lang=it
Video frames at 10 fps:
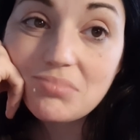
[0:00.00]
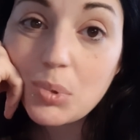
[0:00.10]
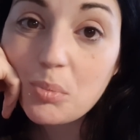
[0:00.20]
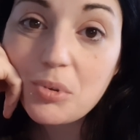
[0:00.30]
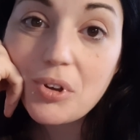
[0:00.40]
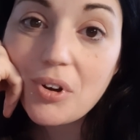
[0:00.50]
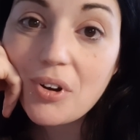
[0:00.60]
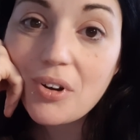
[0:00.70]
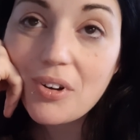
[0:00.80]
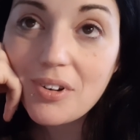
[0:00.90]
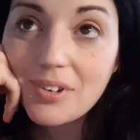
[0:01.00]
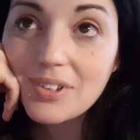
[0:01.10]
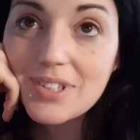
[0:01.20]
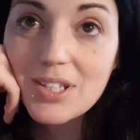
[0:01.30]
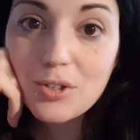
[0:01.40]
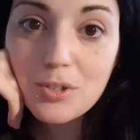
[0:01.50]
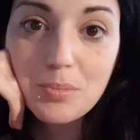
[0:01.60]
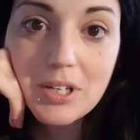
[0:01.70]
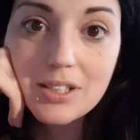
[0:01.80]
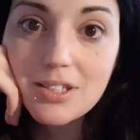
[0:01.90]
proprio zero
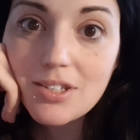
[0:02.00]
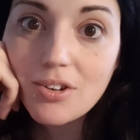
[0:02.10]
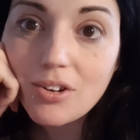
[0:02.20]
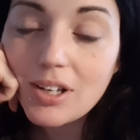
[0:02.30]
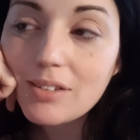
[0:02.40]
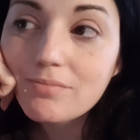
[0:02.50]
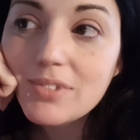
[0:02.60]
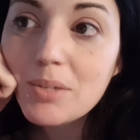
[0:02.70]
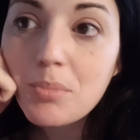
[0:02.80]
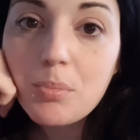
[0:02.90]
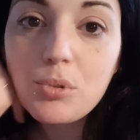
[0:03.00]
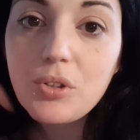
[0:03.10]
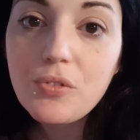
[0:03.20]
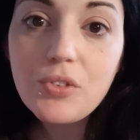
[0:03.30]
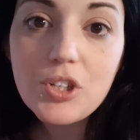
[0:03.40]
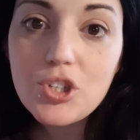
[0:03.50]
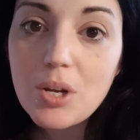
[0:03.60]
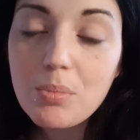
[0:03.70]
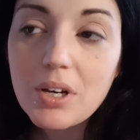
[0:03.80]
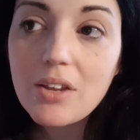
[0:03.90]
ispirazione, sempre più
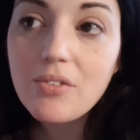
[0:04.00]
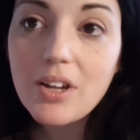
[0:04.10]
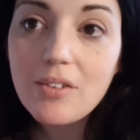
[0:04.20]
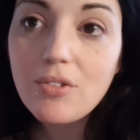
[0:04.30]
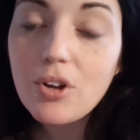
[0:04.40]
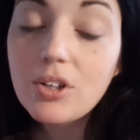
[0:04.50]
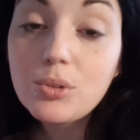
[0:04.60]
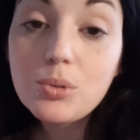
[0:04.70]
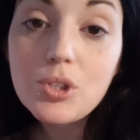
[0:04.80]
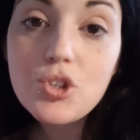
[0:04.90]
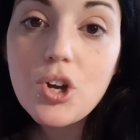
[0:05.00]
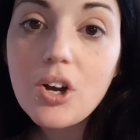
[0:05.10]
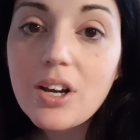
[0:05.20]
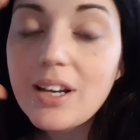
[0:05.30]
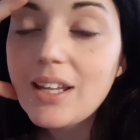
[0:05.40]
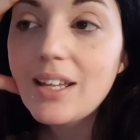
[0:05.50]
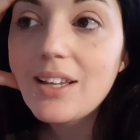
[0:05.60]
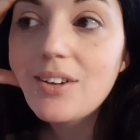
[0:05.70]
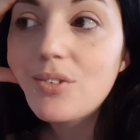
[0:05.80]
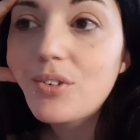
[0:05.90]
difficile perché fare vlog tutti i
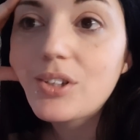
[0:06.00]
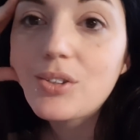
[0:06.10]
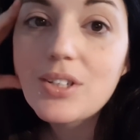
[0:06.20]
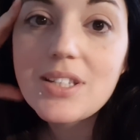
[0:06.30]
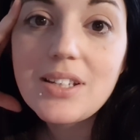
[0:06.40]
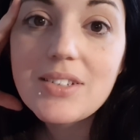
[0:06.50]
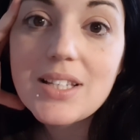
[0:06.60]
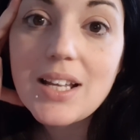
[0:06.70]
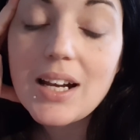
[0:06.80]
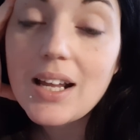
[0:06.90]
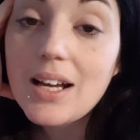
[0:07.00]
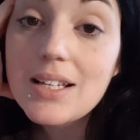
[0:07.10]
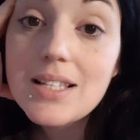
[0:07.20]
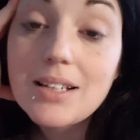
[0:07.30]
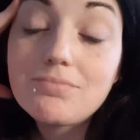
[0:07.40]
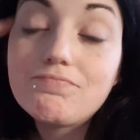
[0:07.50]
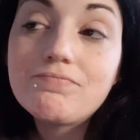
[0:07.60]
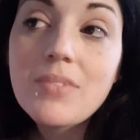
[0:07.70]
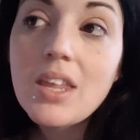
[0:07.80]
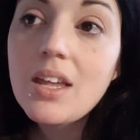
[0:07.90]
giorni col fatto che si deve stare a casa
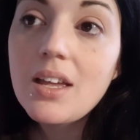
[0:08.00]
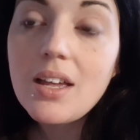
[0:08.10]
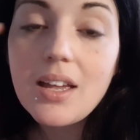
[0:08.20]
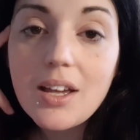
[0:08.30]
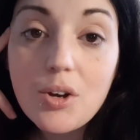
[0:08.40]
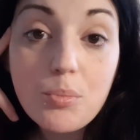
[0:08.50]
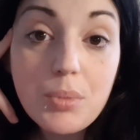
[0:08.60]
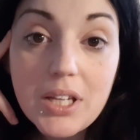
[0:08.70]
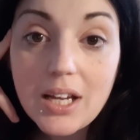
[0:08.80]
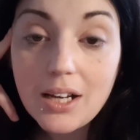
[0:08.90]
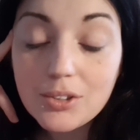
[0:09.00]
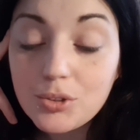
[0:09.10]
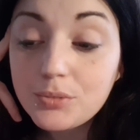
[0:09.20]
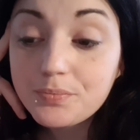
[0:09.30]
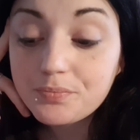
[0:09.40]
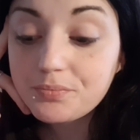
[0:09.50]
è complicato